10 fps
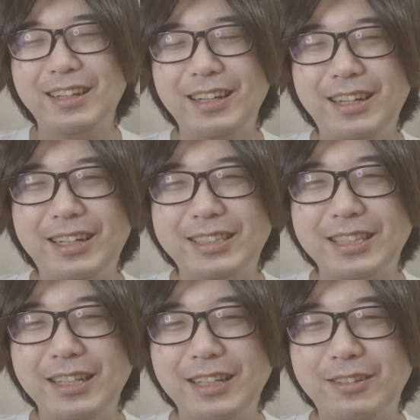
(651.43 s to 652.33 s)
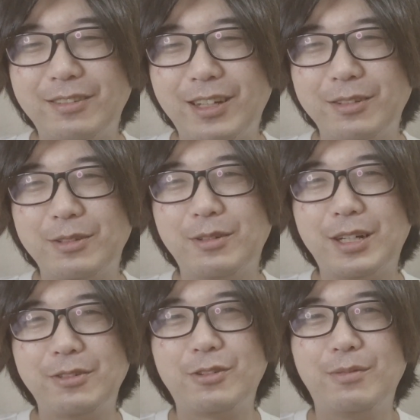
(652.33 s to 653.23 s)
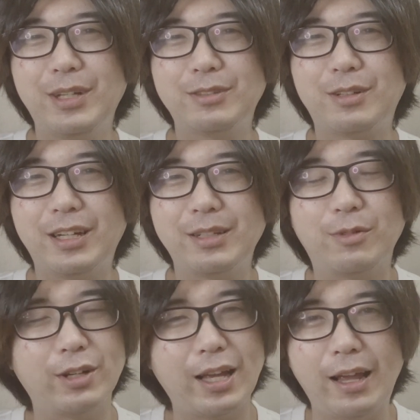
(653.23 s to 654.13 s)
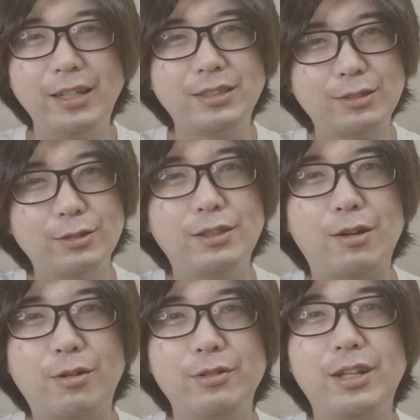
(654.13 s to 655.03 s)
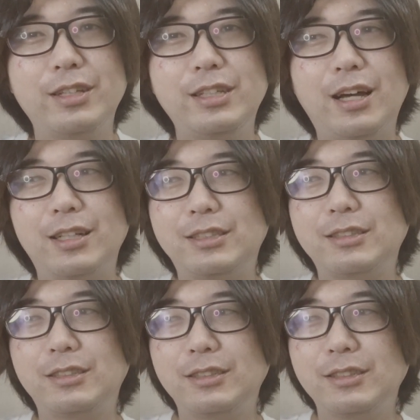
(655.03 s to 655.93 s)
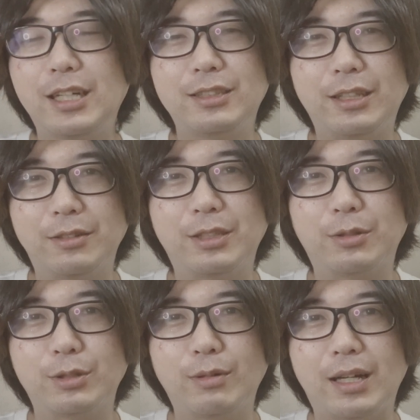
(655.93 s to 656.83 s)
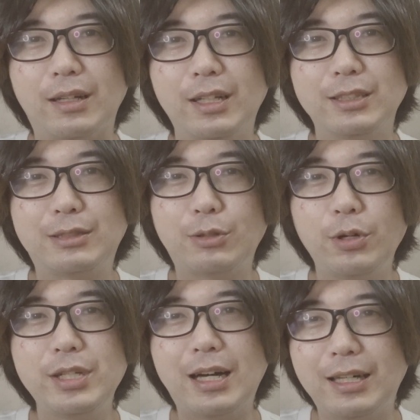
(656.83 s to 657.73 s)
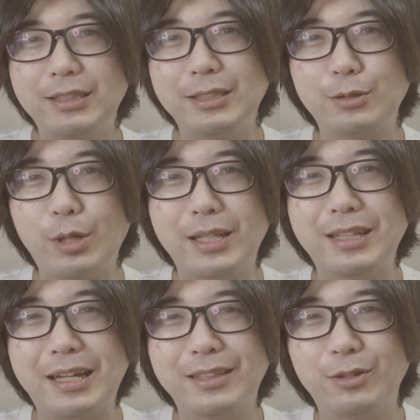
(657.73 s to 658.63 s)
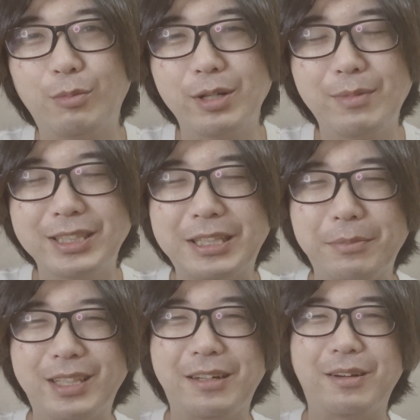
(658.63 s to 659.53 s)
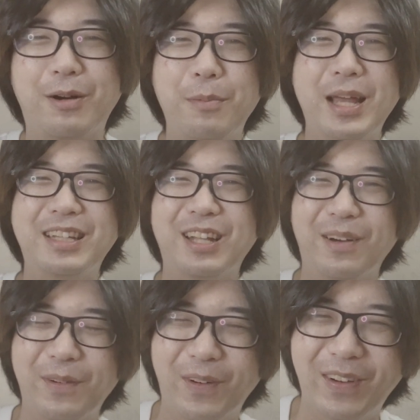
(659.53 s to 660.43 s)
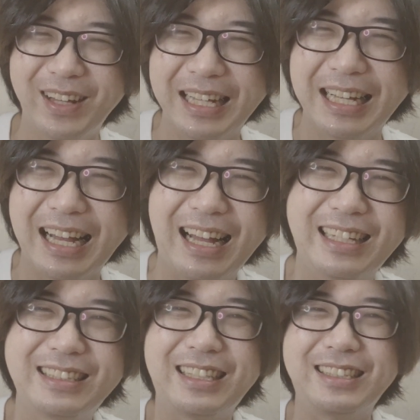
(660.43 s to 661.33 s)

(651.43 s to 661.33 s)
エガチャンネルのあの動画のコメント欄にも S 君がこんなに熱くなってるってことはすごいアーティストなんだなと思いましたみたいなコメントもあった